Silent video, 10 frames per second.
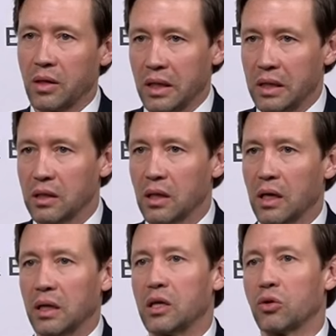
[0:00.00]
кредитные
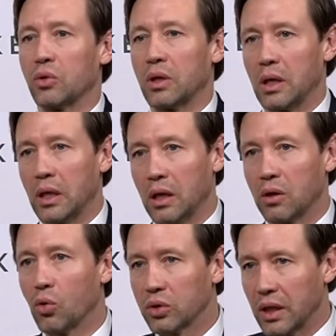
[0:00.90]
каникулы, и
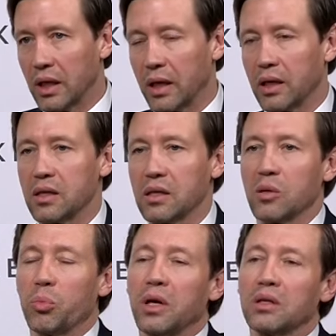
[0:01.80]
льготные
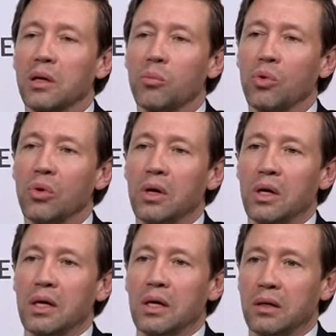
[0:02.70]
кредиты, поэтому
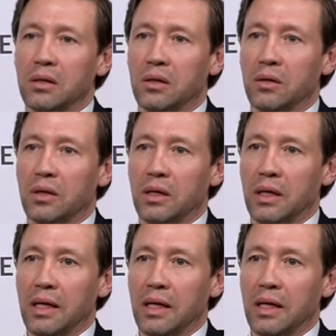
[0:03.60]
э,